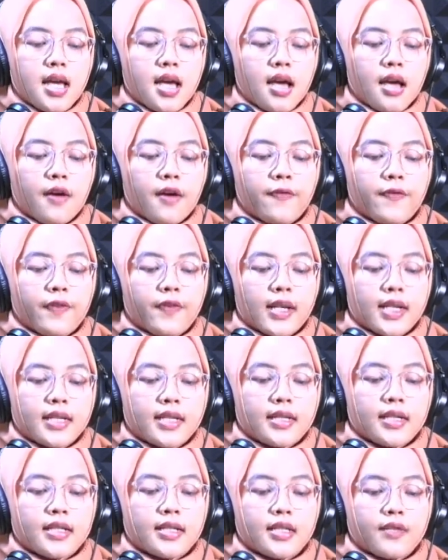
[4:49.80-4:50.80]
average
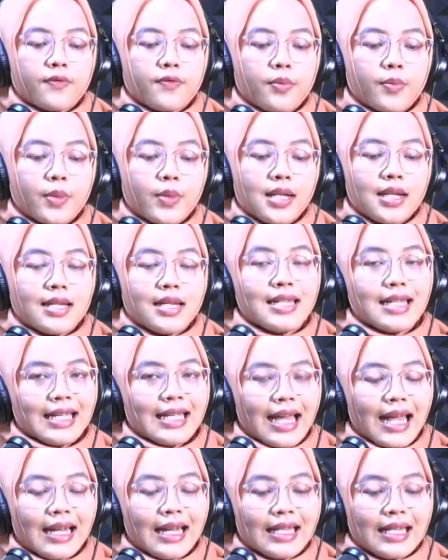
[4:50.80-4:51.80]
receivable
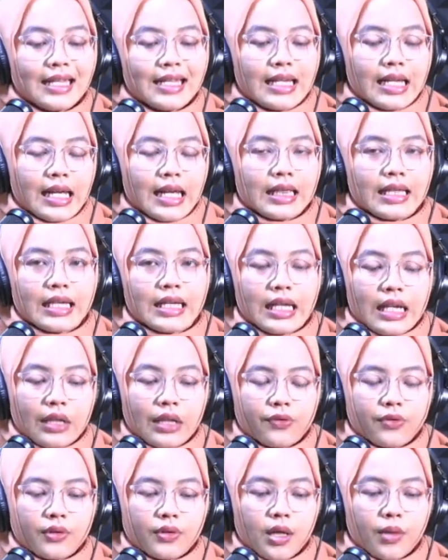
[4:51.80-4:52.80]
dikali dengan
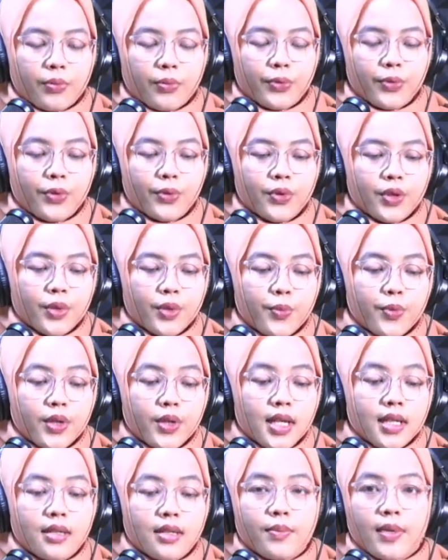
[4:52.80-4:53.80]
360 kemudian
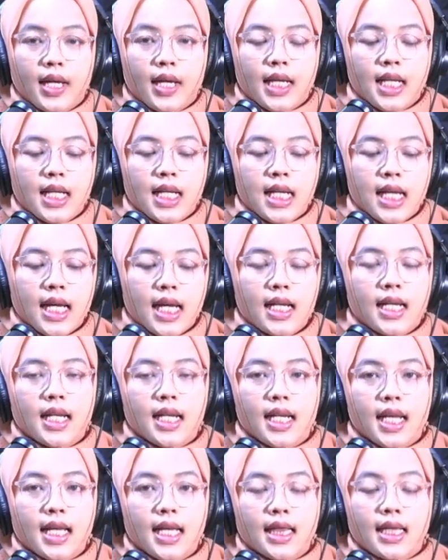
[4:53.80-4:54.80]
dibagi dengan
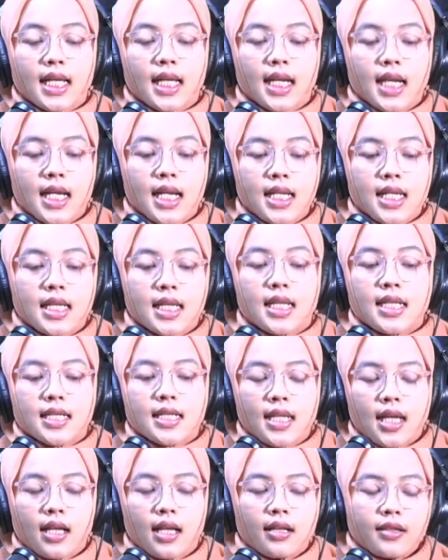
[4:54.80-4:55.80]
net credit
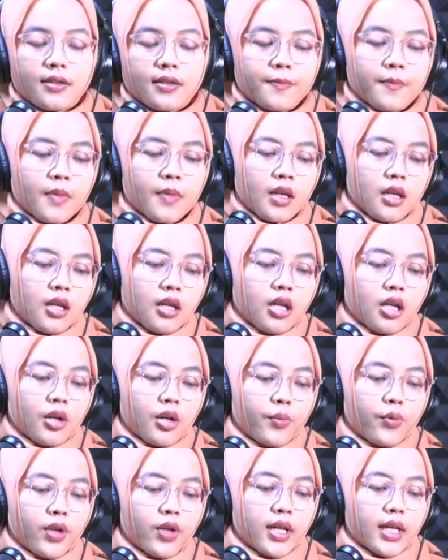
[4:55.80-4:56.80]
sales.
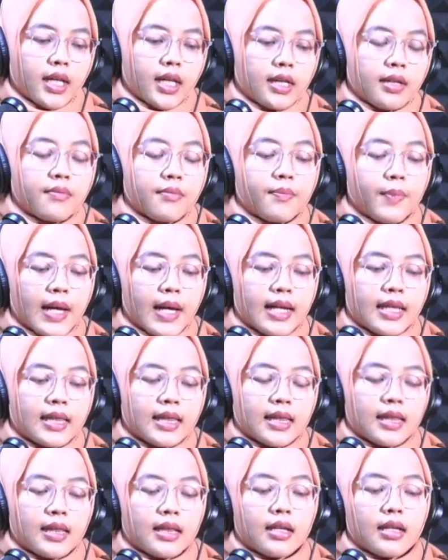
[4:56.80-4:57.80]
Kemudian yang keempat
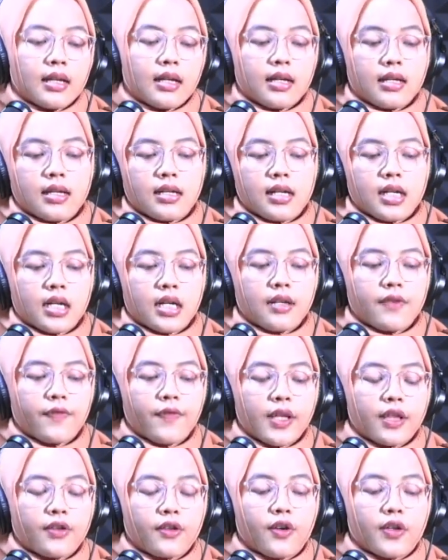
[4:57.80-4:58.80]
eh,
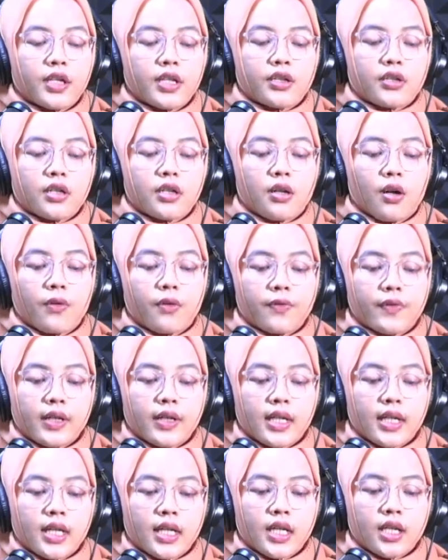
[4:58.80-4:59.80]
inventory
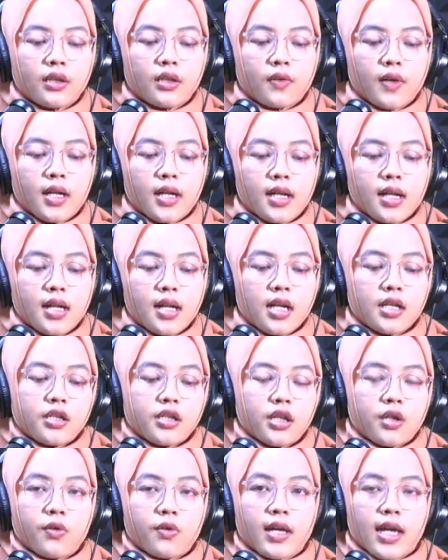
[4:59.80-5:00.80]
turnover itu adalah
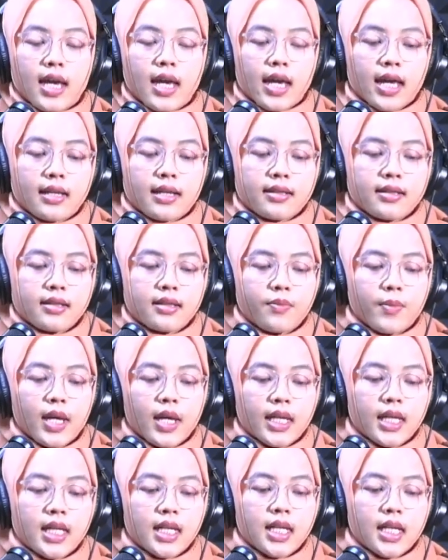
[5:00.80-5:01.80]
COGS
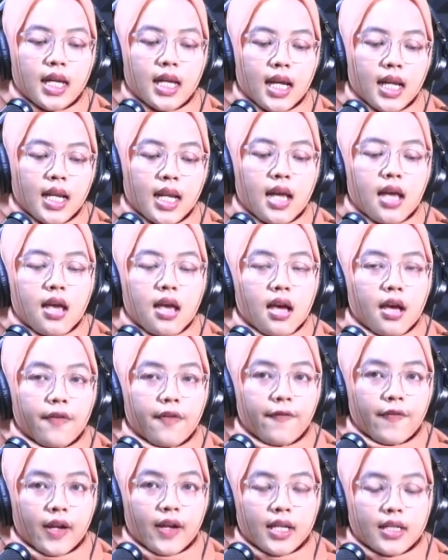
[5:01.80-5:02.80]
dibagi dengan
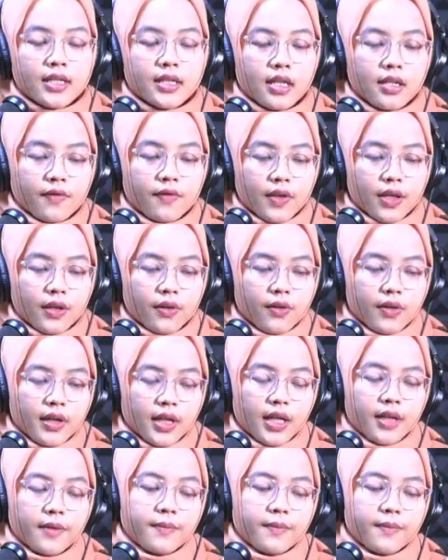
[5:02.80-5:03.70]
average inventory.